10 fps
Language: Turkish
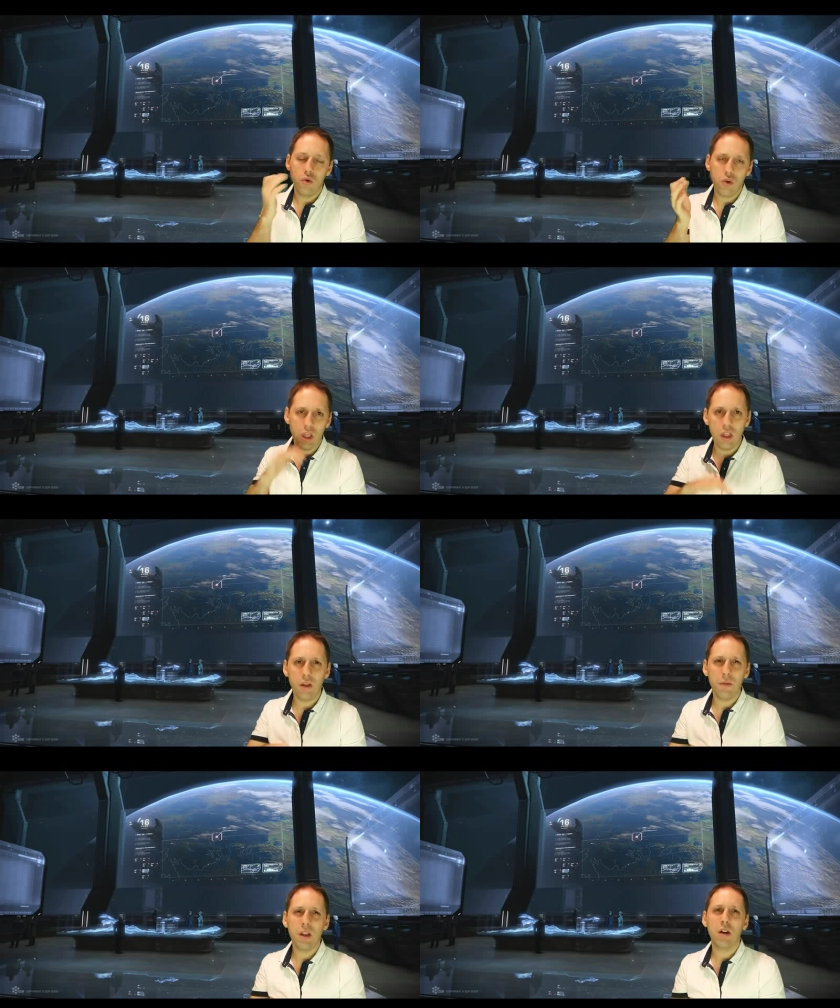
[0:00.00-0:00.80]

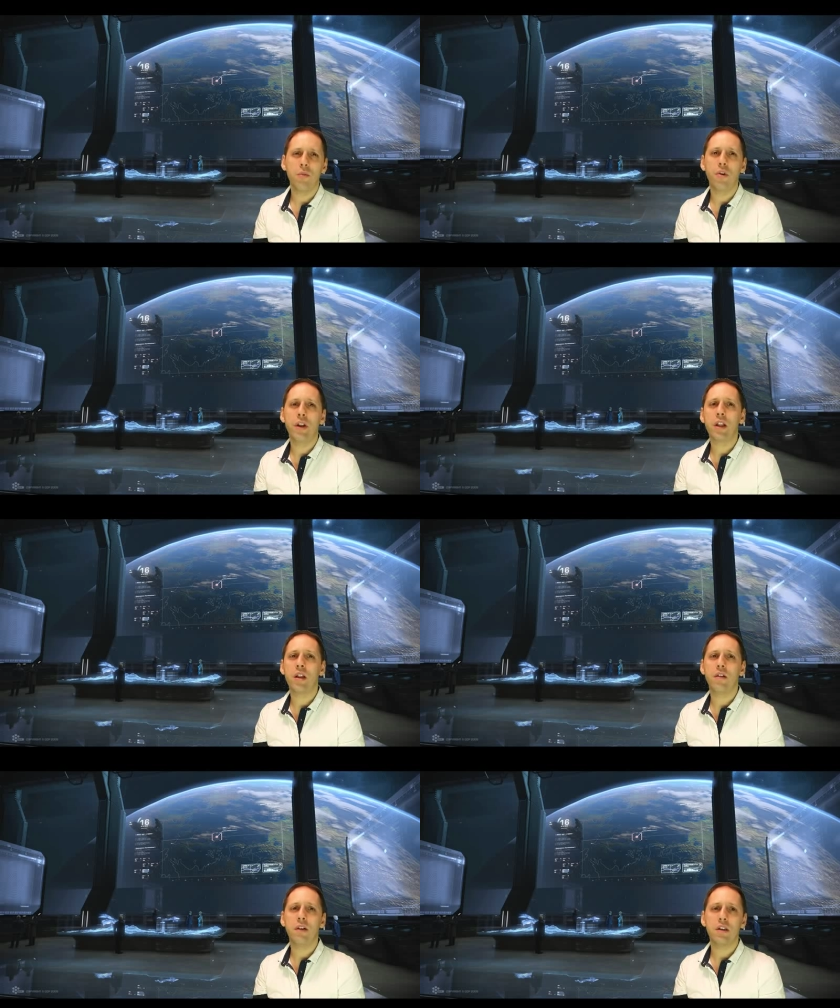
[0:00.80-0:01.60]
Türkiye'de de bir takım
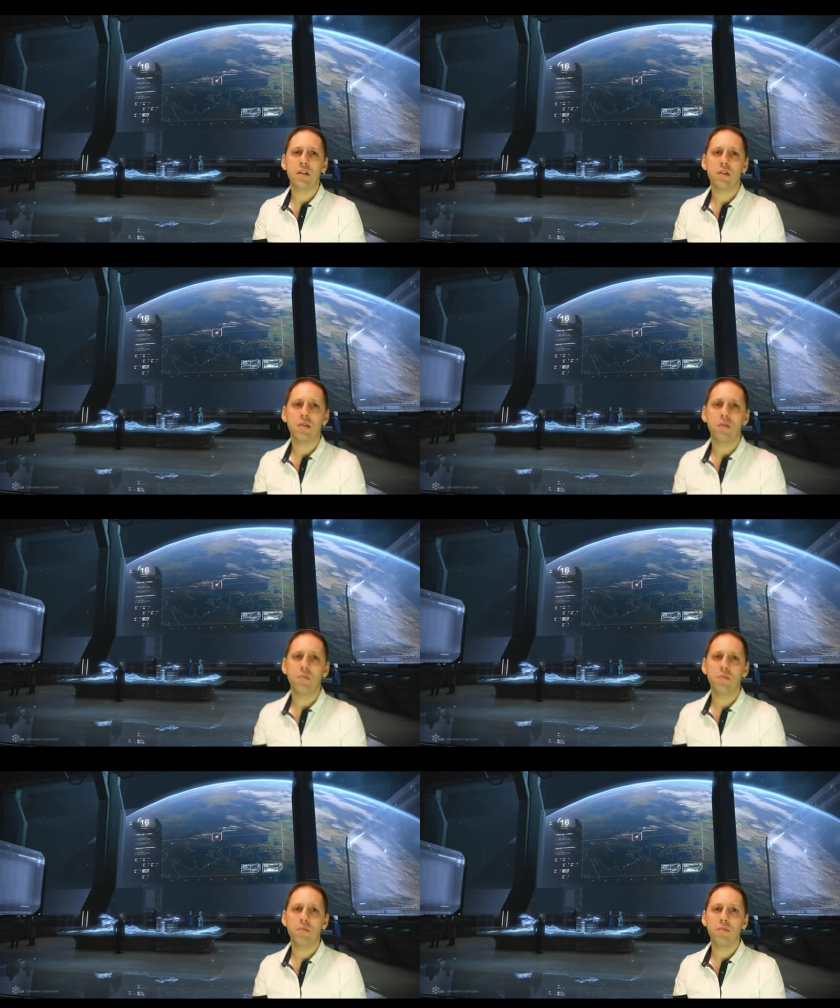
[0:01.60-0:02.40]
örnekleri var.
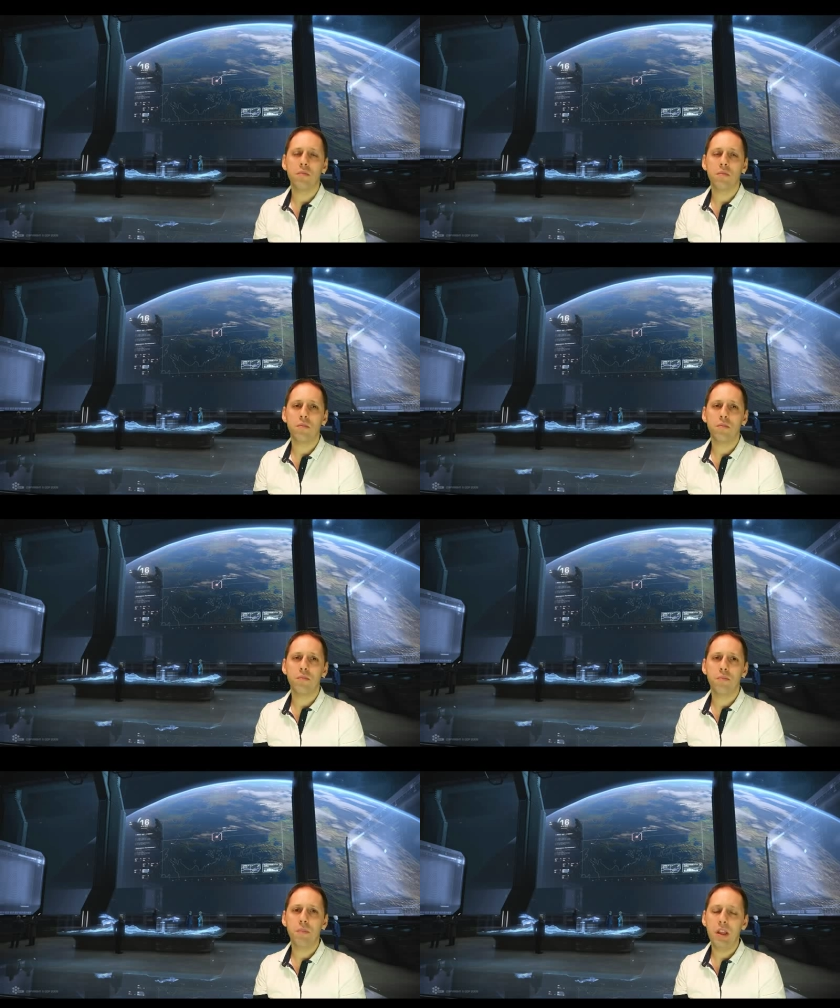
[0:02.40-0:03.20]

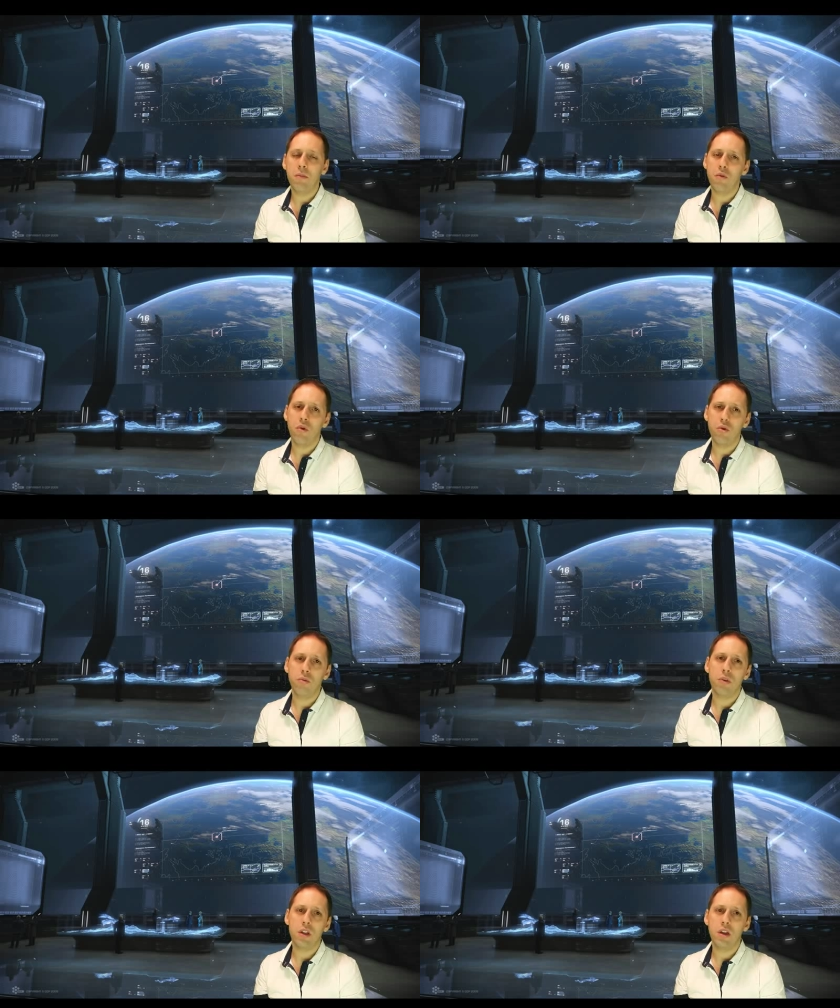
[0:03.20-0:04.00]
Benim
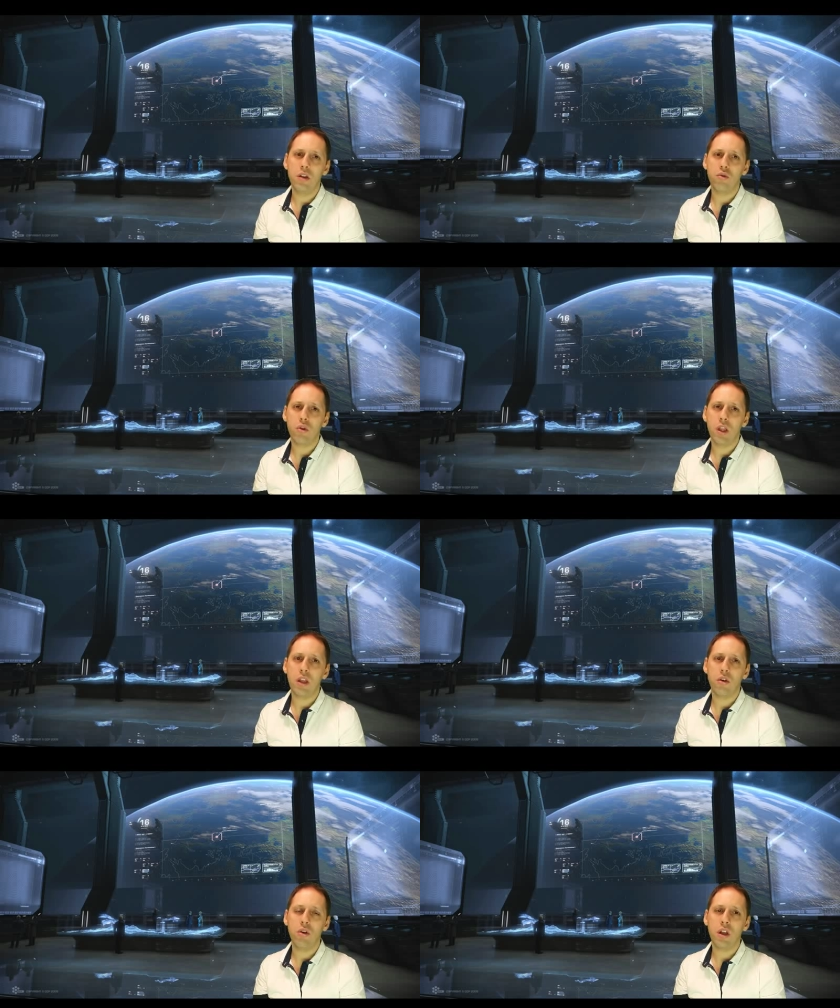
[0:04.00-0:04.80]
gördüğüm kadarıyla
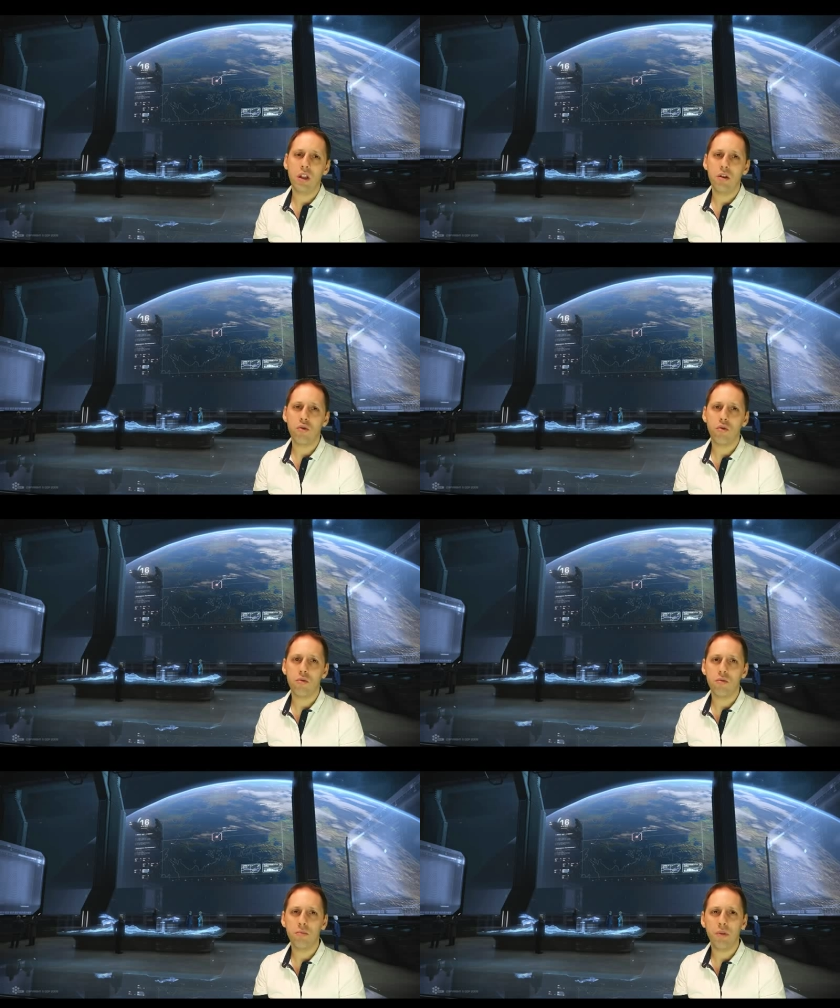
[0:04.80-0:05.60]
Türkiye'deki örnekleri
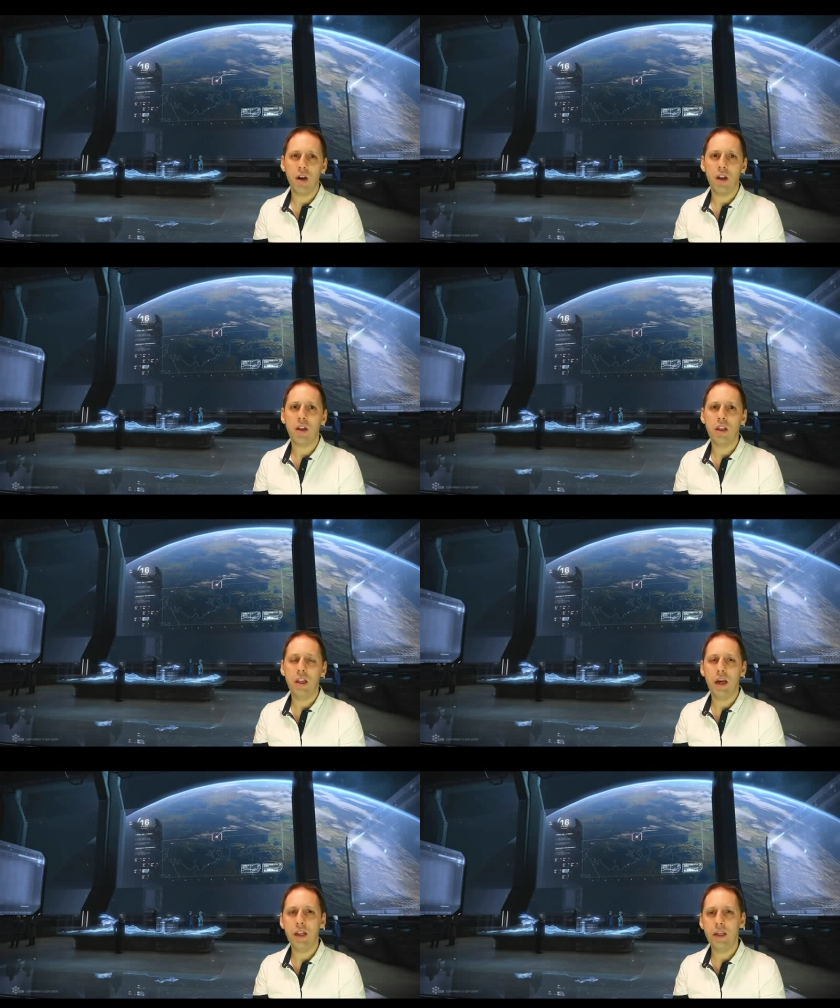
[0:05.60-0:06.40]
çok parlak
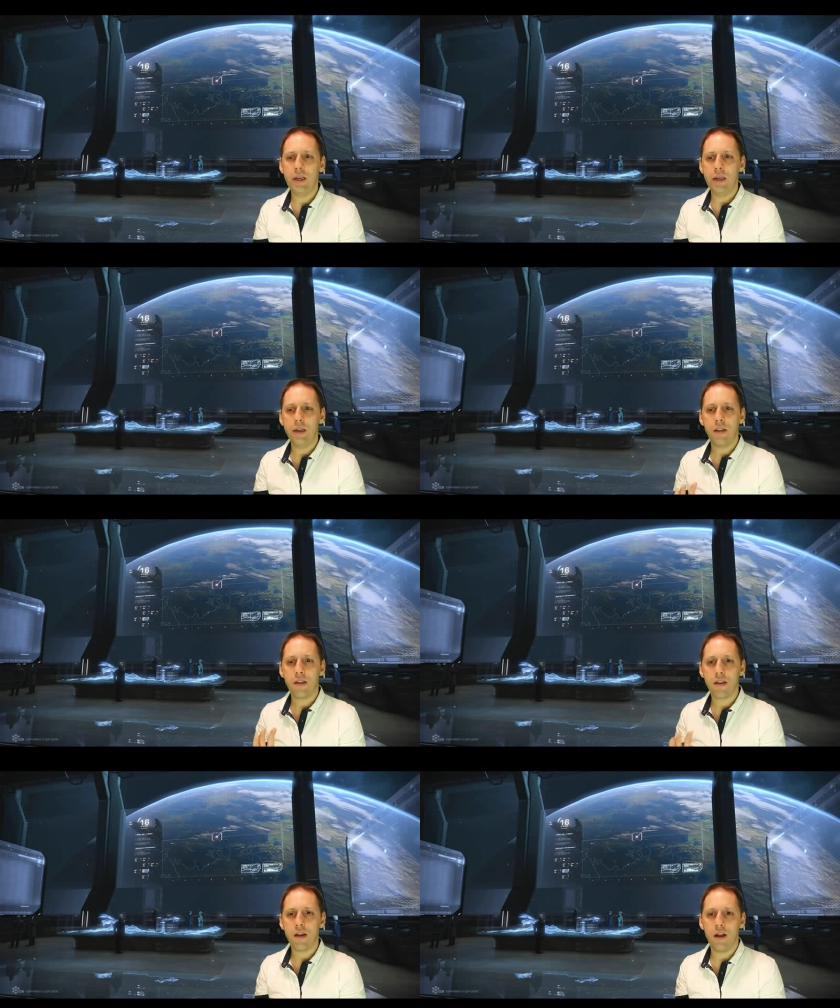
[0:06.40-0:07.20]
değil. Yani
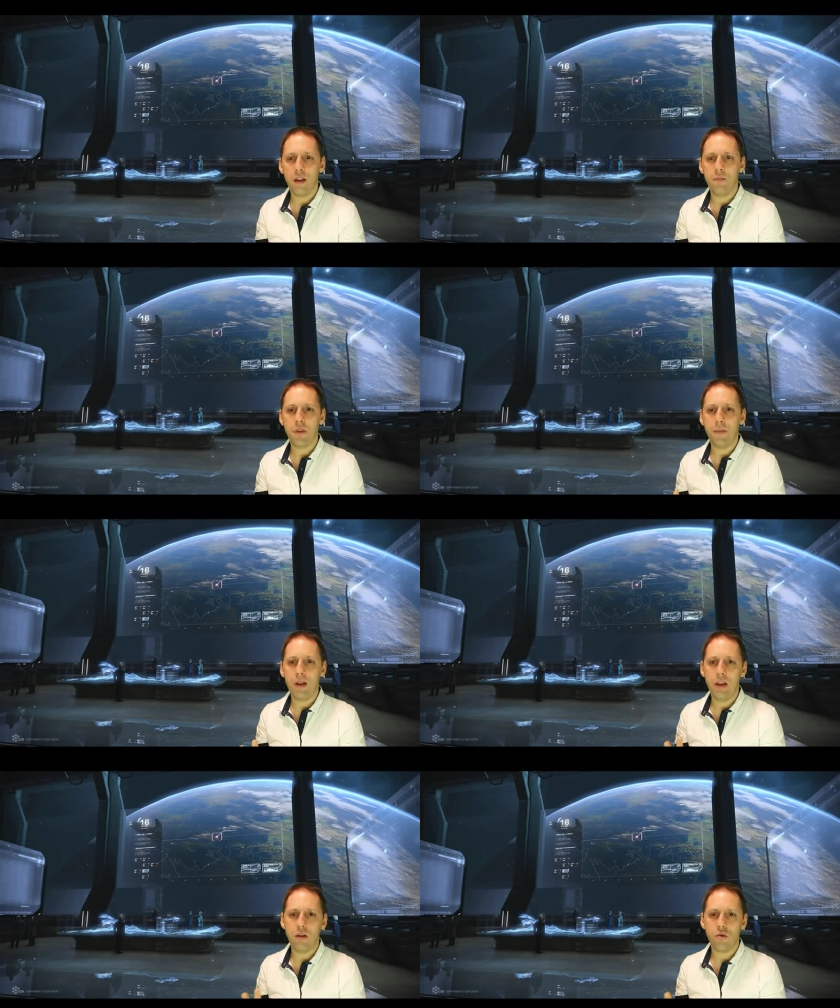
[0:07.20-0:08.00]
sağlam
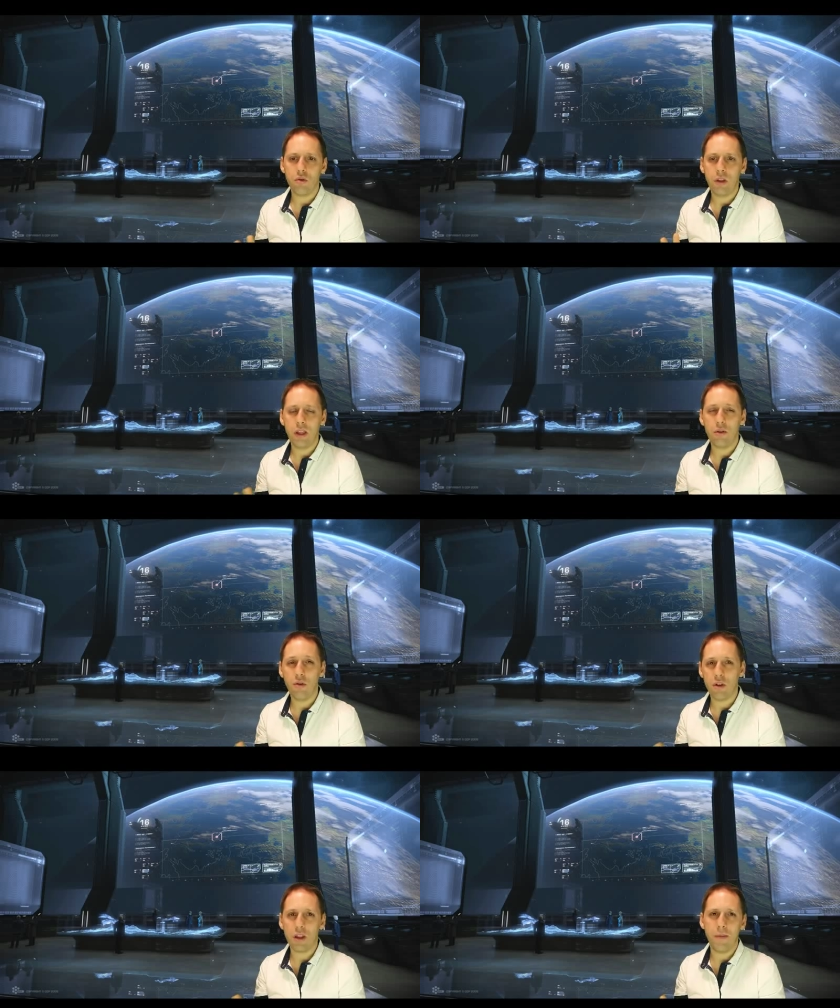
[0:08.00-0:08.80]
temelleri çok
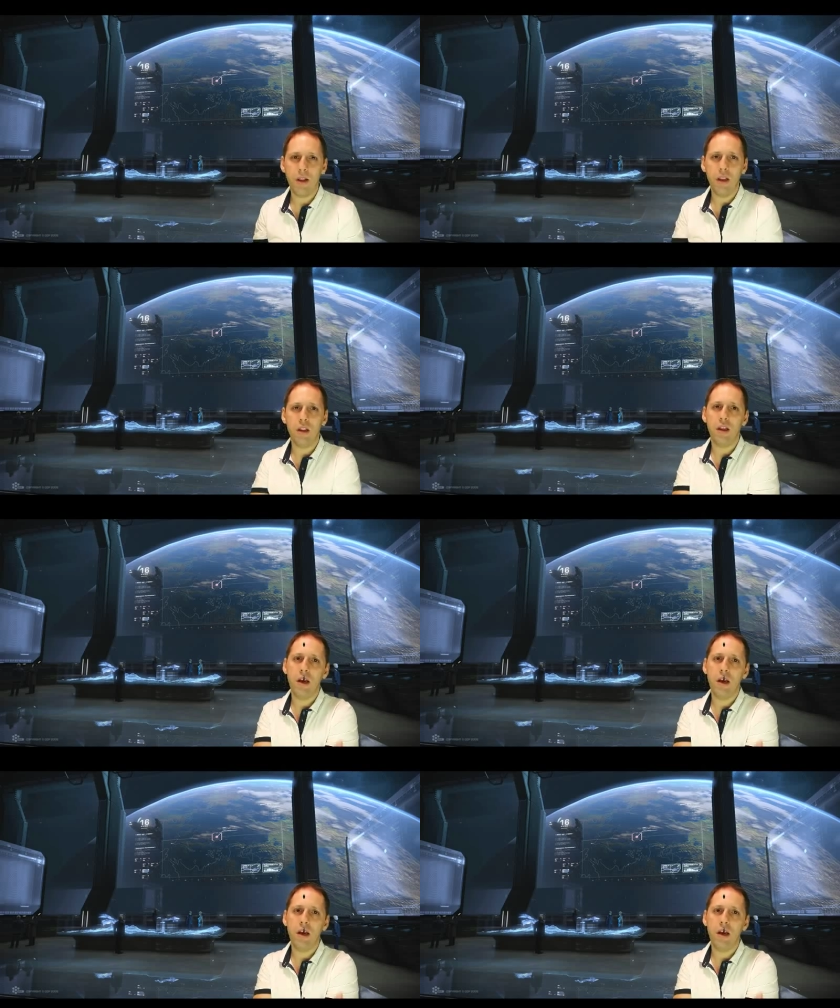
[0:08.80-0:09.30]
teknolojik temellere